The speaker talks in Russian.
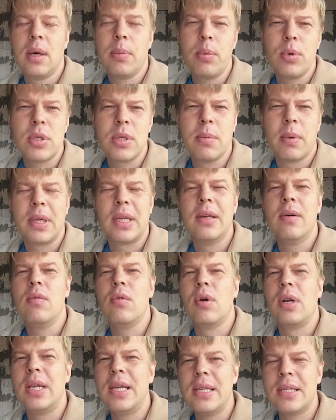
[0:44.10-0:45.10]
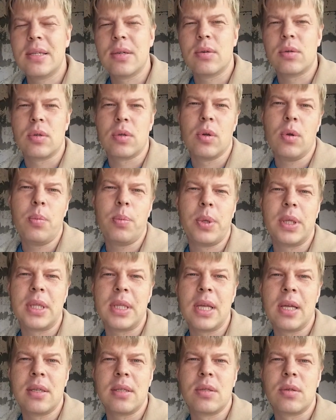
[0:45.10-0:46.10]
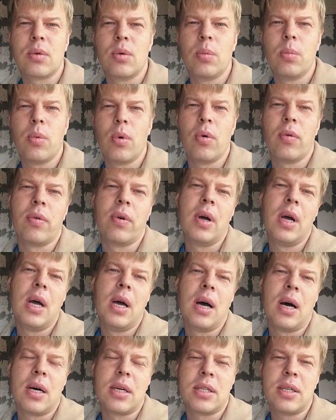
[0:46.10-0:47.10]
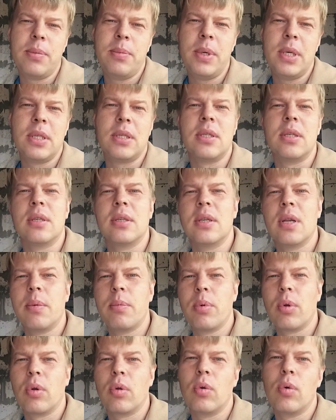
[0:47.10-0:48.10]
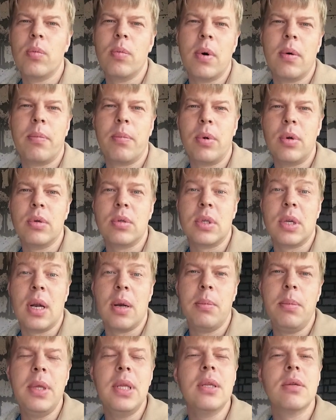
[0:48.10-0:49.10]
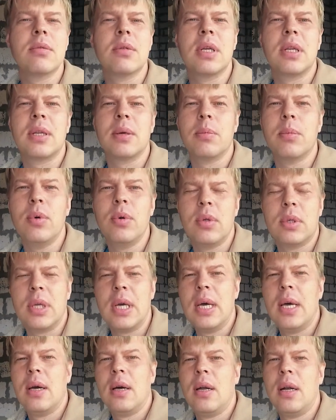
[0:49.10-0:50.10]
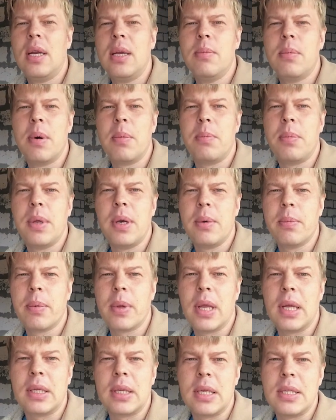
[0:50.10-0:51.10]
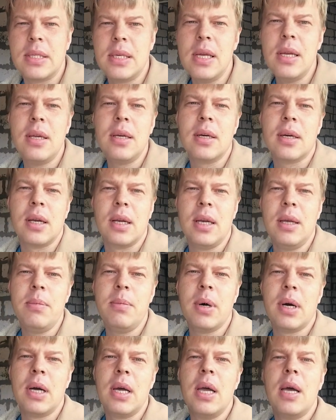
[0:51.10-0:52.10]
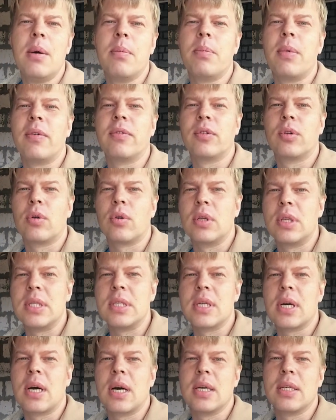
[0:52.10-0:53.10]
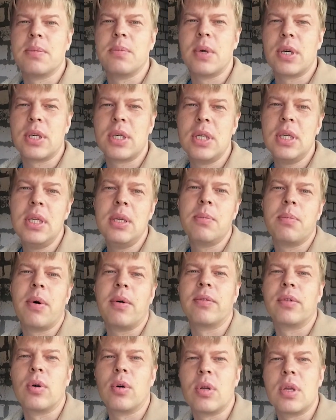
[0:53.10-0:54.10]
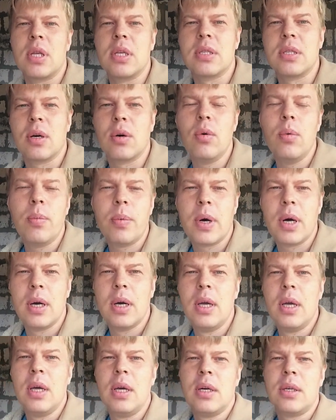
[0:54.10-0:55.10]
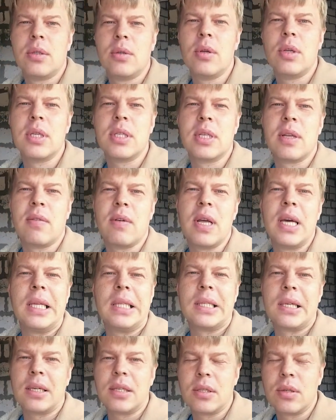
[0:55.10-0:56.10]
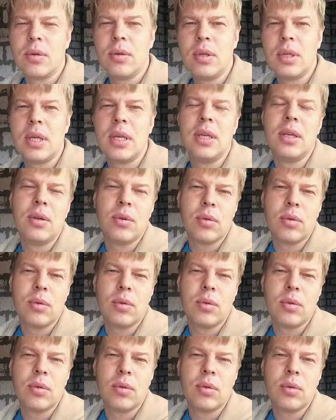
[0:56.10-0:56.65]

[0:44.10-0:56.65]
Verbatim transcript: Допустим, одного леса ушло 15 кубов. Ошибись э, на полкуба плюс или минус, это будет либо переплата денег, либо повторный заказ машины, повторная закупка, что доставляет расходы и